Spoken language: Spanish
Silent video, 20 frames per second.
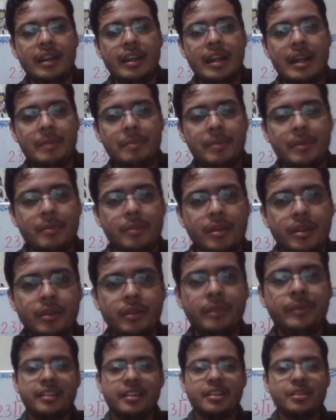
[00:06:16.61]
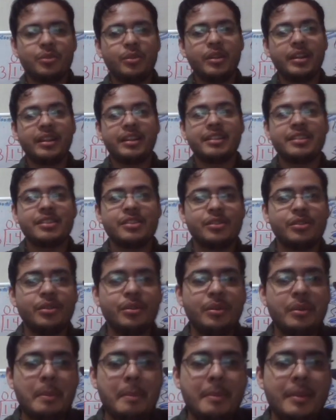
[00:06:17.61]
El primero es un
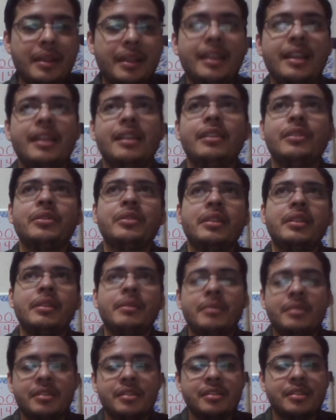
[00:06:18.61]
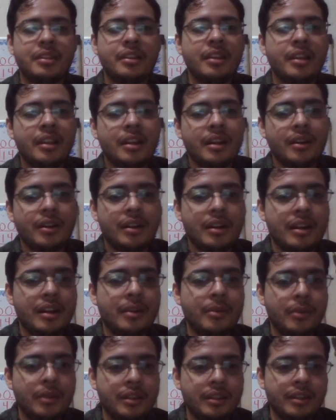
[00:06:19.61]
ejercicio mental donde debes de seguir la
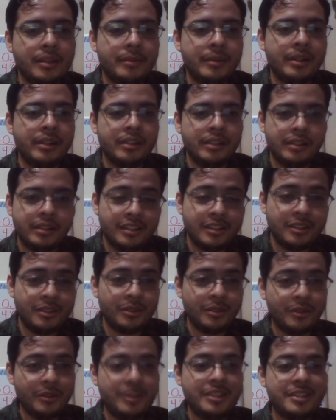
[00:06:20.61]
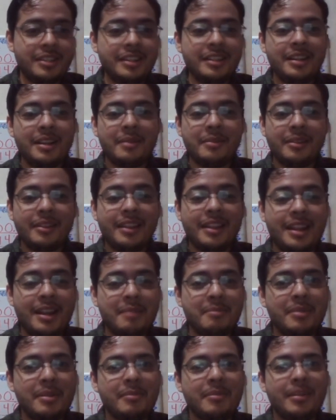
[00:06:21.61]
bolita verde. Yo lo hice y la verdad
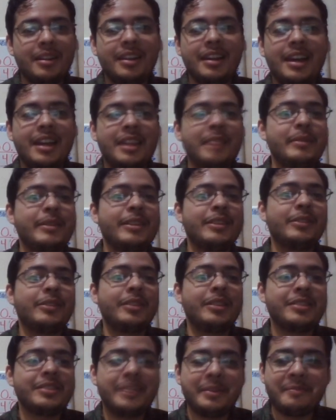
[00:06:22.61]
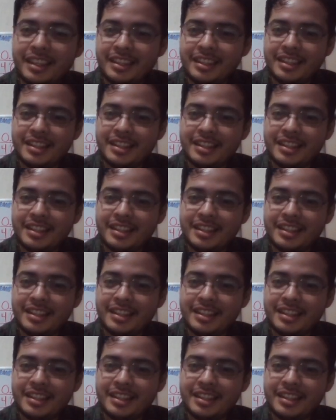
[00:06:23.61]
la primera adiviné dónde está.